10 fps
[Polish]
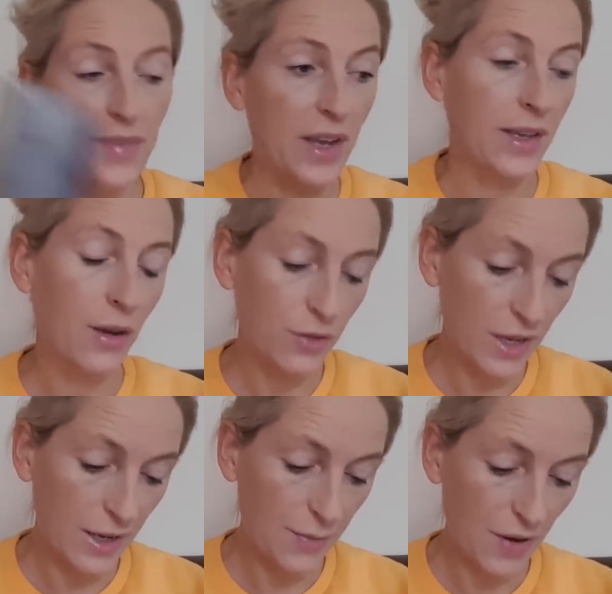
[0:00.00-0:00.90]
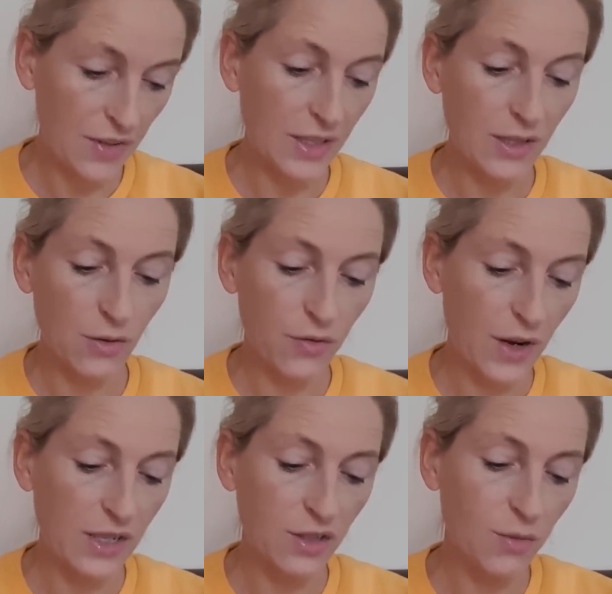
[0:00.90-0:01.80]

Tak, ja go daję prawie na całą twarz.